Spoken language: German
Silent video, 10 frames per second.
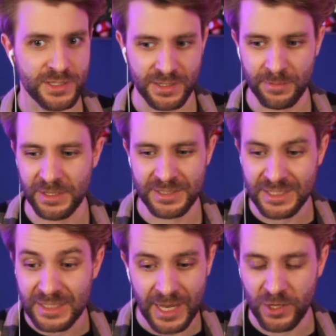aber die
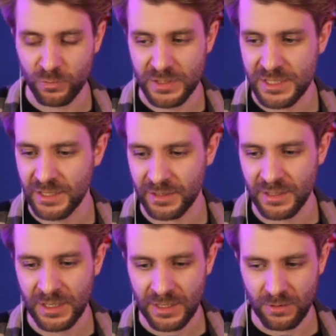sind keine dummen Tiere.
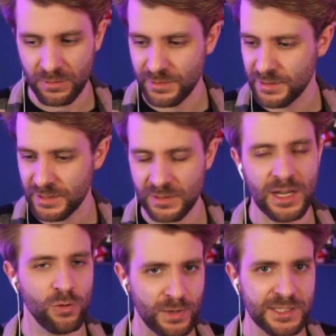Und also da auch
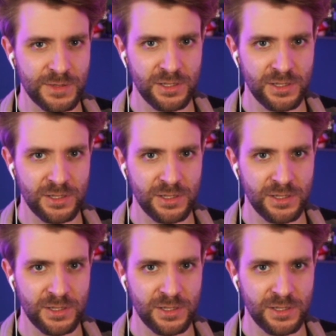mal ganz wichtig